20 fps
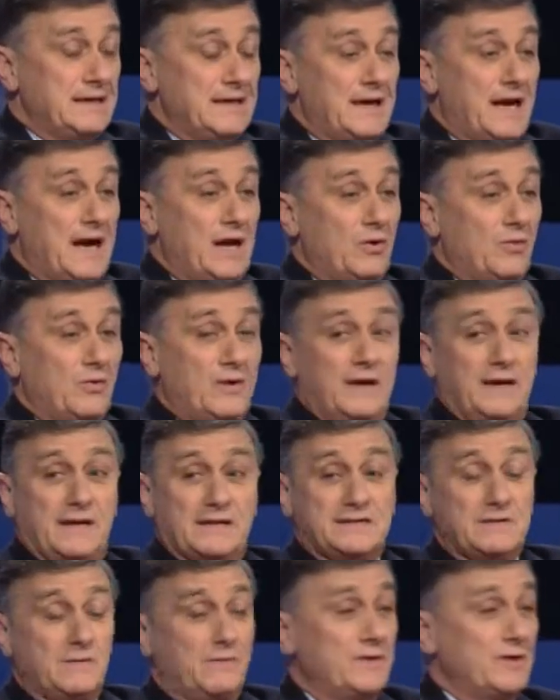a los cuales le
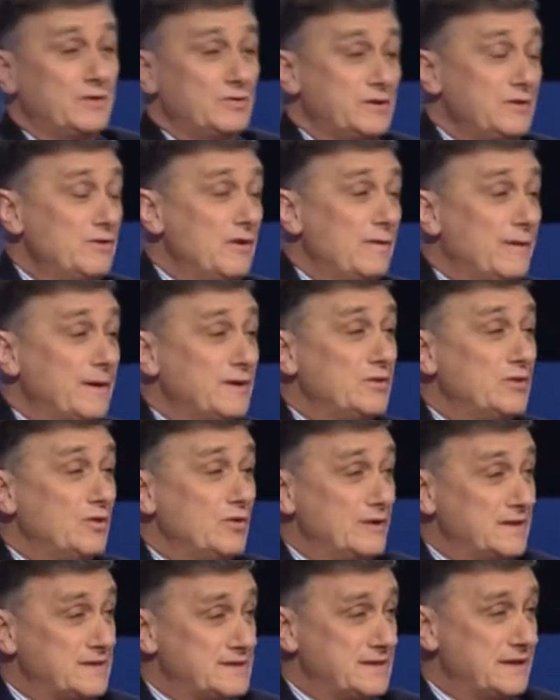decimos, mire, usted no
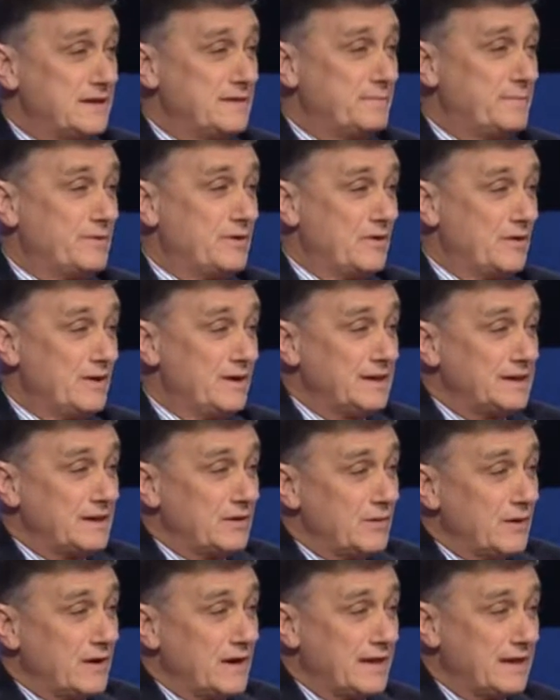abandone si es peronista
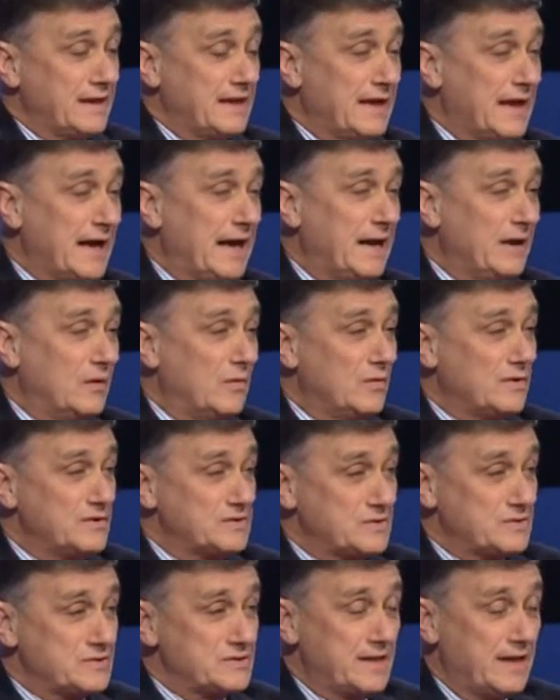o es radical o es
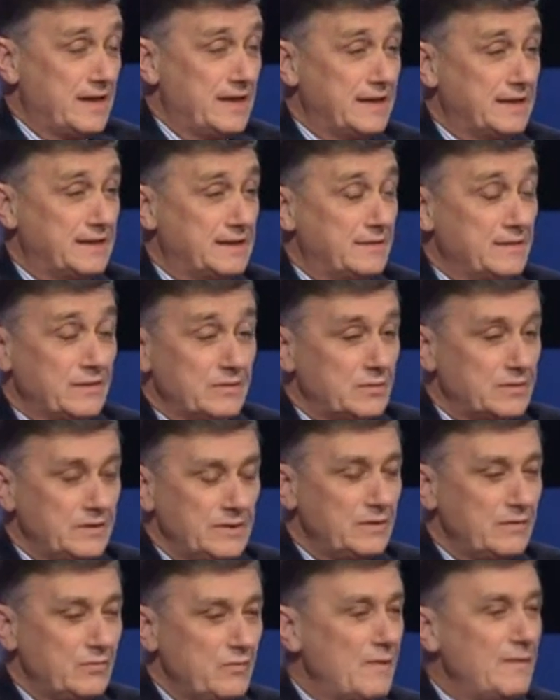socialista,
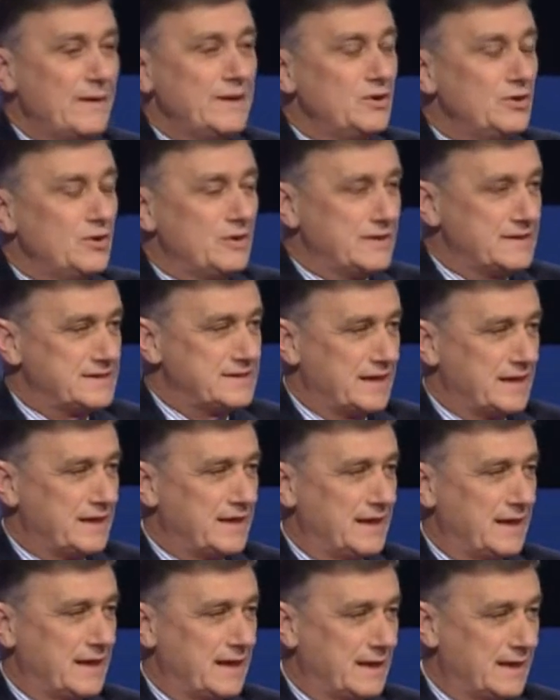usted no abandone esa
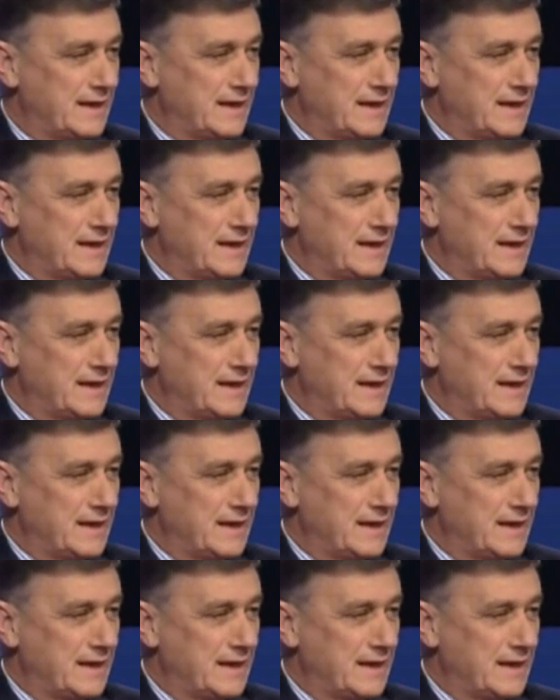idea,